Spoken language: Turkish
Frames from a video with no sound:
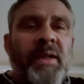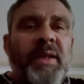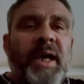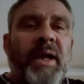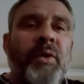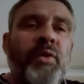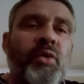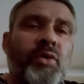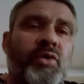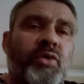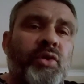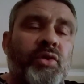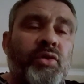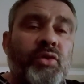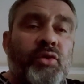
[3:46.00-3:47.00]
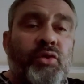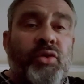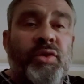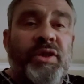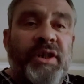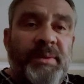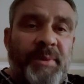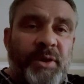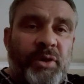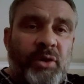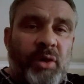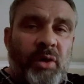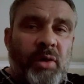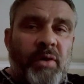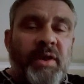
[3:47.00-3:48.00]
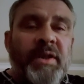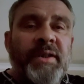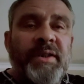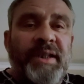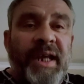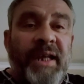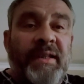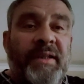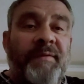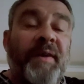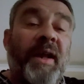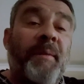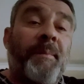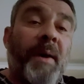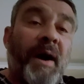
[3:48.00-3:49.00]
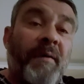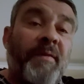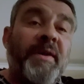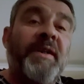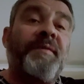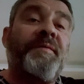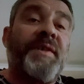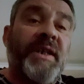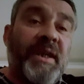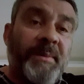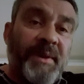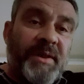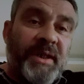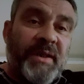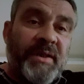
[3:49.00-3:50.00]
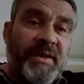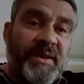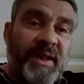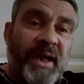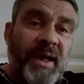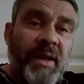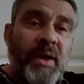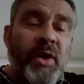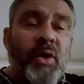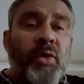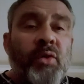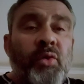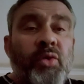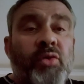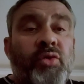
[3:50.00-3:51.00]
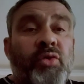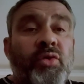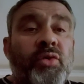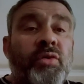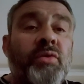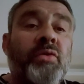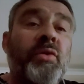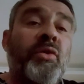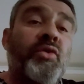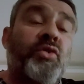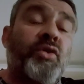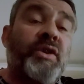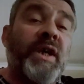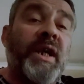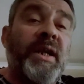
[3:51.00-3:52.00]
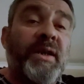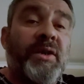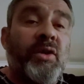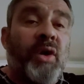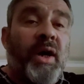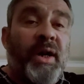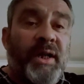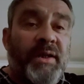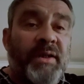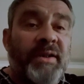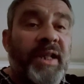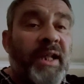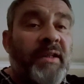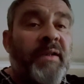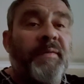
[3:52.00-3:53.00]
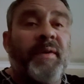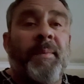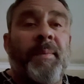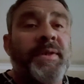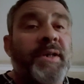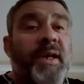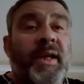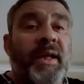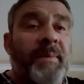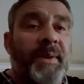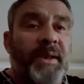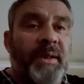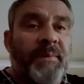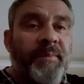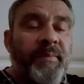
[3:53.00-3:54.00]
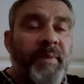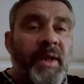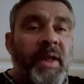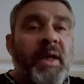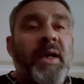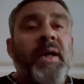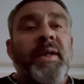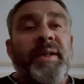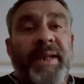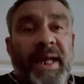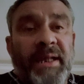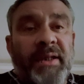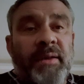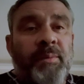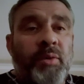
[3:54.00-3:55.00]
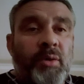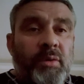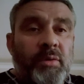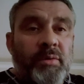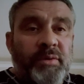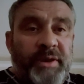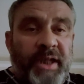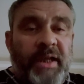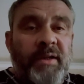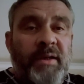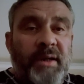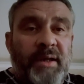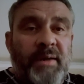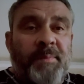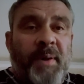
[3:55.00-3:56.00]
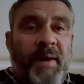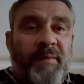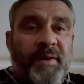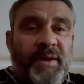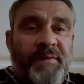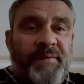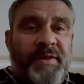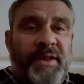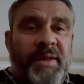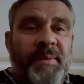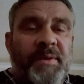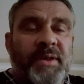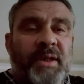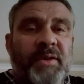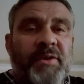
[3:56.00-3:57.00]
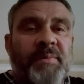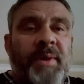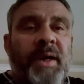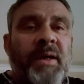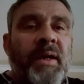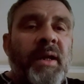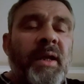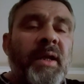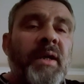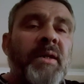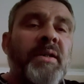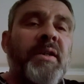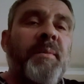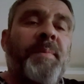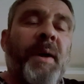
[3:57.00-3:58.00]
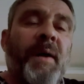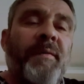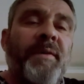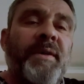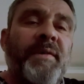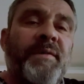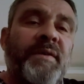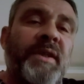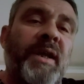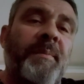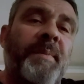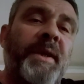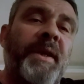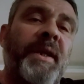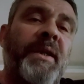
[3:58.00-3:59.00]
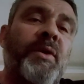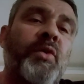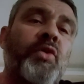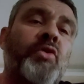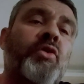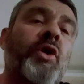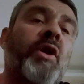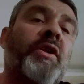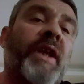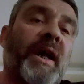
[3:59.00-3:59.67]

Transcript: yani 300-320 kilo deadlift yani powerliftçi gibi çalışsa 300-350 kilo arası deadlift yapacağına eminim. Nedir bu de, e, powerliftçi gibi çalışmak? Yine powerliftçiler 1, 2, 3, 4